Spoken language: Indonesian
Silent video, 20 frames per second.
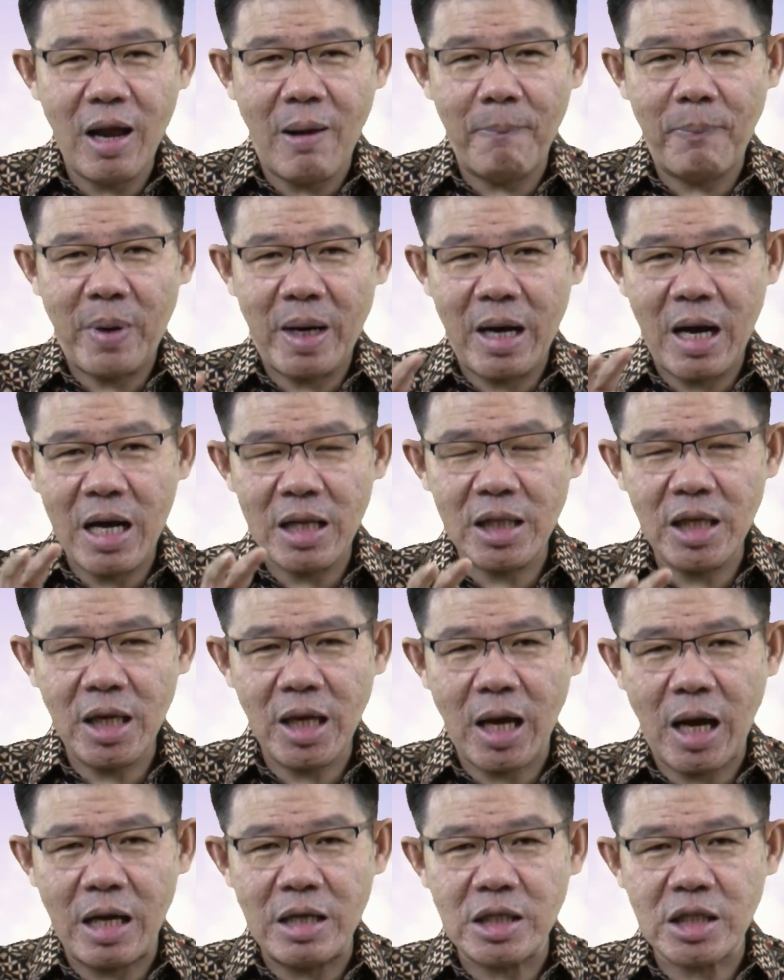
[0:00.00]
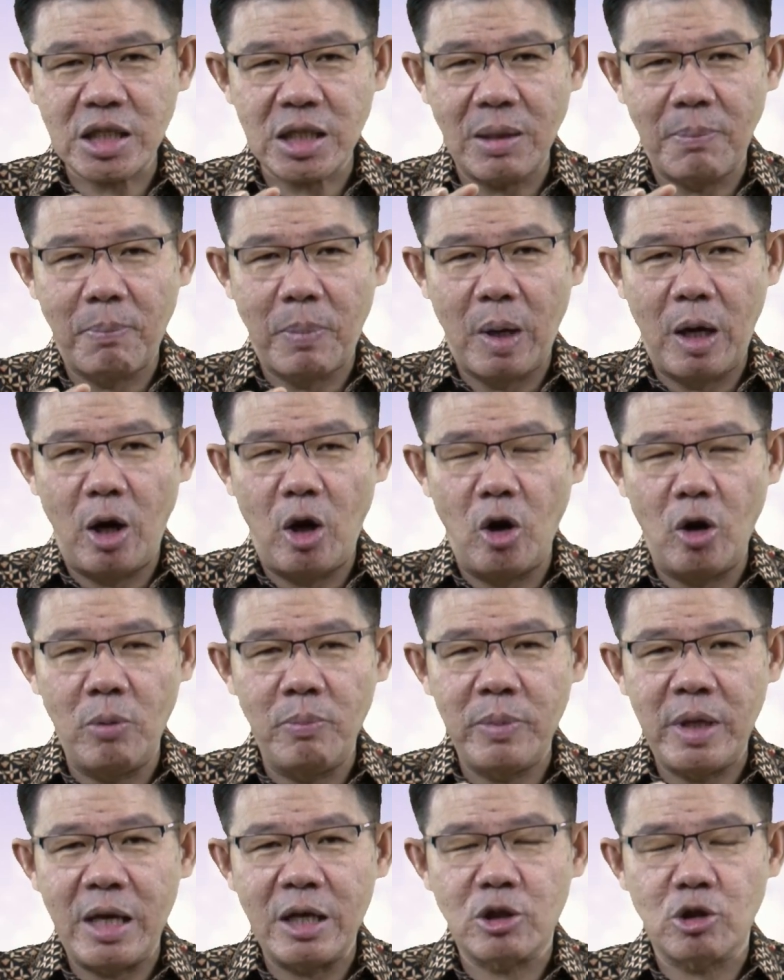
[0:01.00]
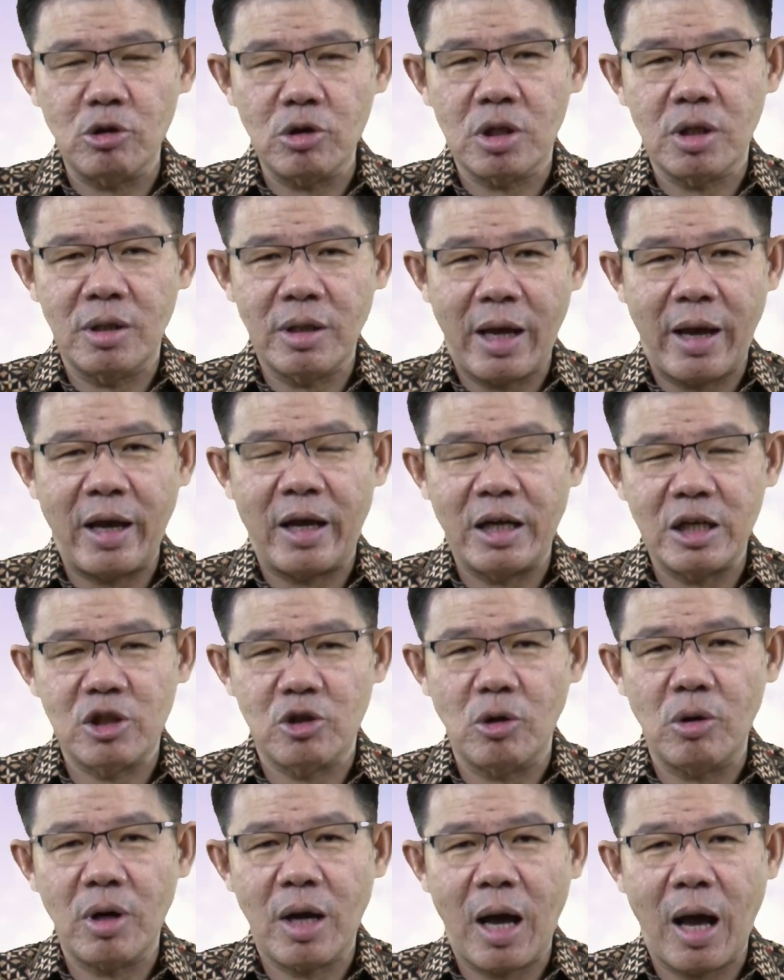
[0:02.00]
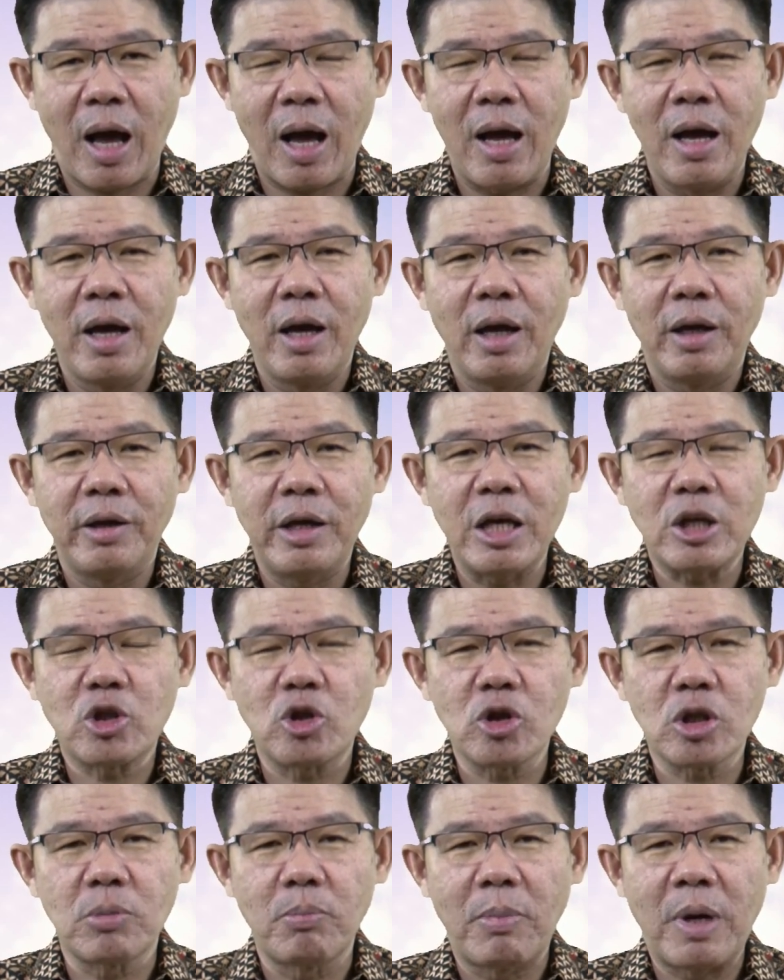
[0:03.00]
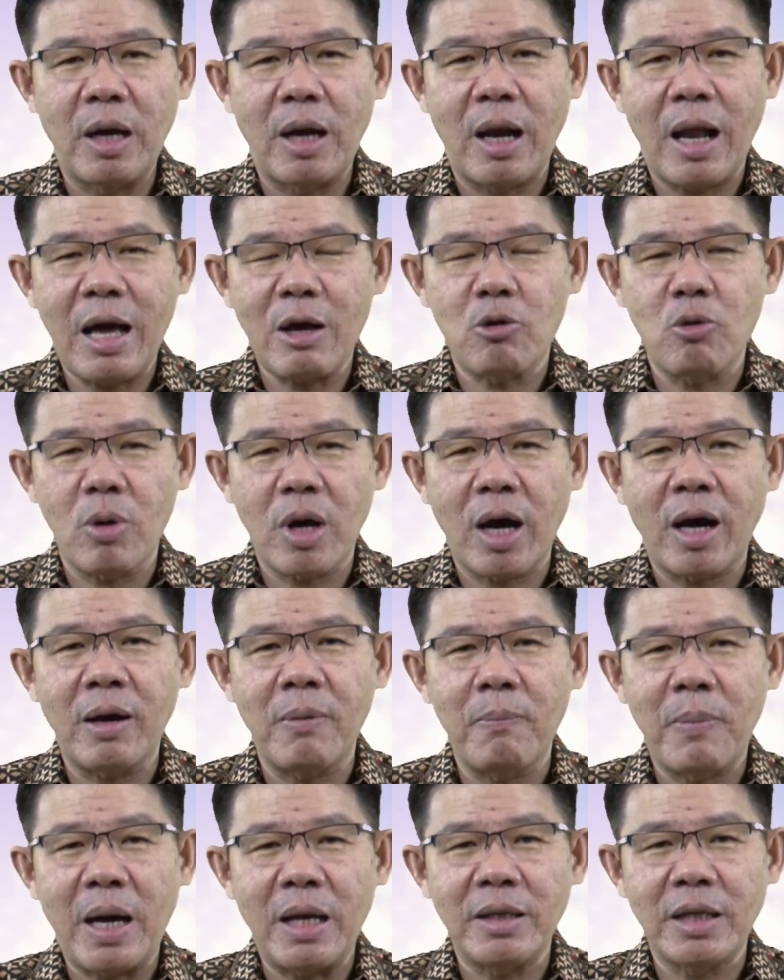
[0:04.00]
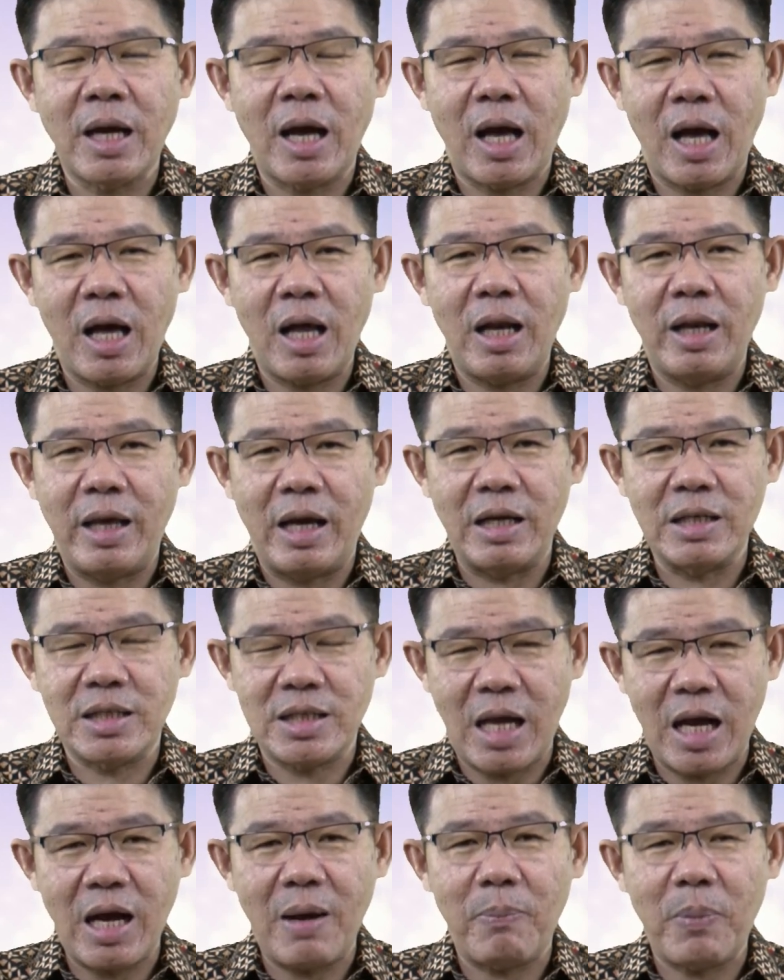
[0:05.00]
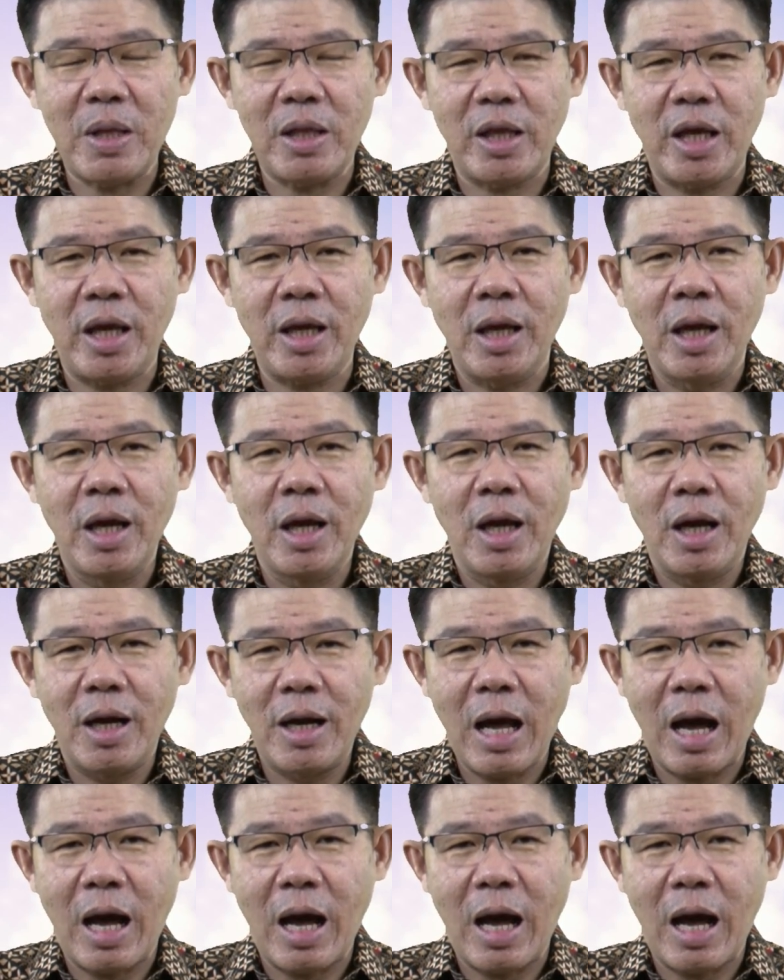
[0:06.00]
Dan perhatikan, sebelum Yesus naik ke sorga, Yesus melakukan banyak hal yang sangat penting,